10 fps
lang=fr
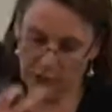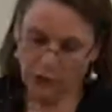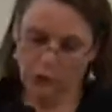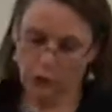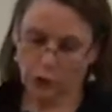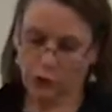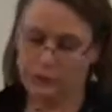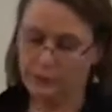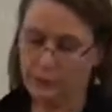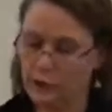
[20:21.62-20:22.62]
ce
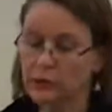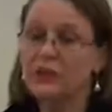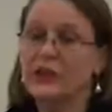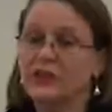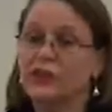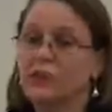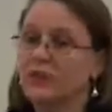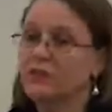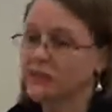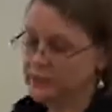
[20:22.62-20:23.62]
concept-là est largement
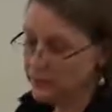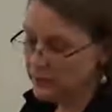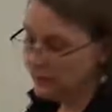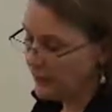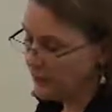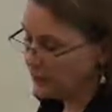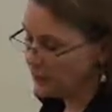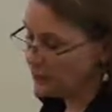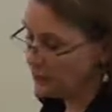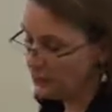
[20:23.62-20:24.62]
invalidé
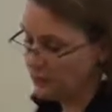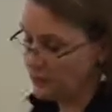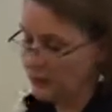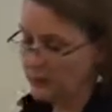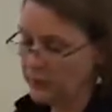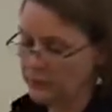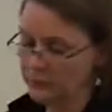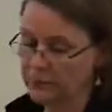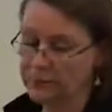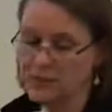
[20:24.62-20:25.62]
parce que théoriquement et en
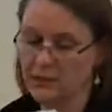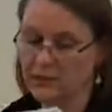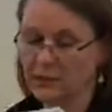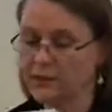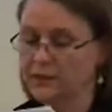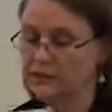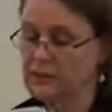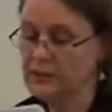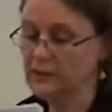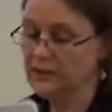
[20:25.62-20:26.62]
pratique,
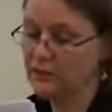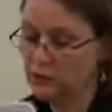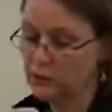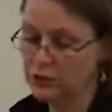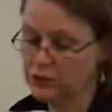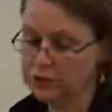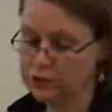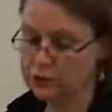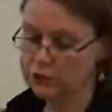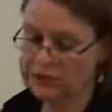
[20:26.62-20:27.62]
les technologies
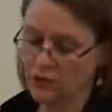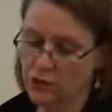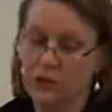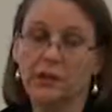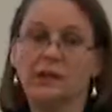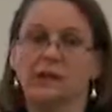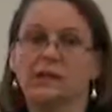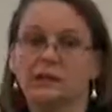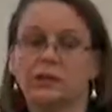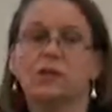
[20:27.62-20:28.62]
de jeux électroniques et les
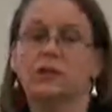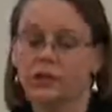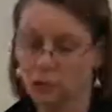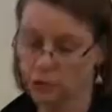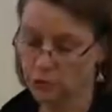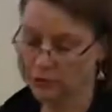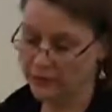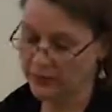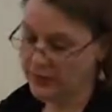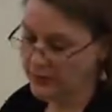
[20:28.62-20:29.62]
technologies de jeux
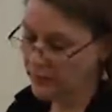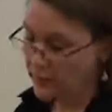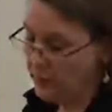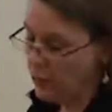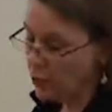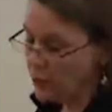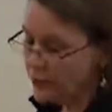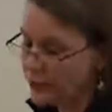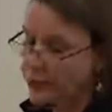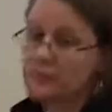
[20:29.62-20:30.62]
en ligne, leur
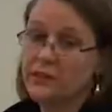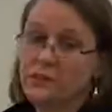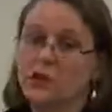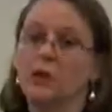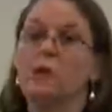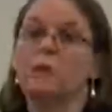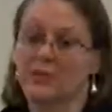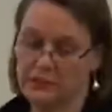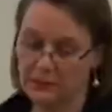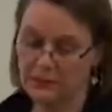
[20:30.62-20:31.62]
marketing sont en
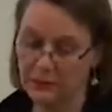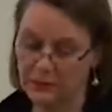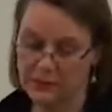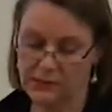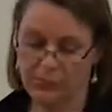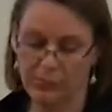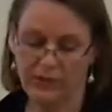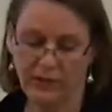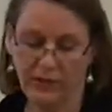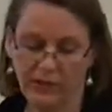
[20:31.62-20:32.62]
partie pensés pour
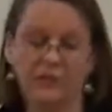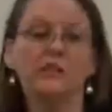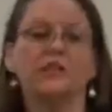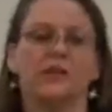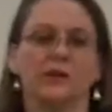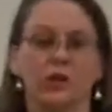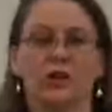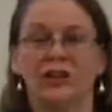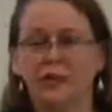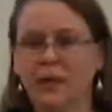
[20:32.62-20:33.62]
faire infléchir le
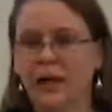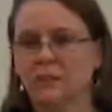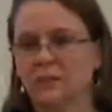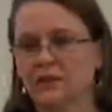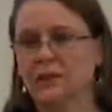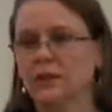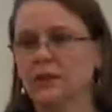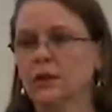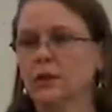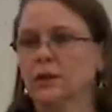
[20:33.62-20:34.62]
libre arbitre
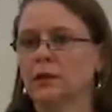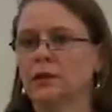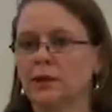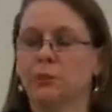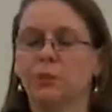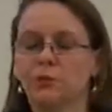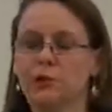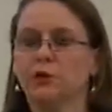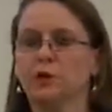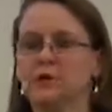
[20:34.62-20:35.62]
qu'impose
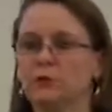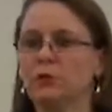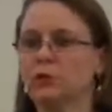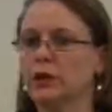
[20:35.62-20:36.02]
le concept de jeu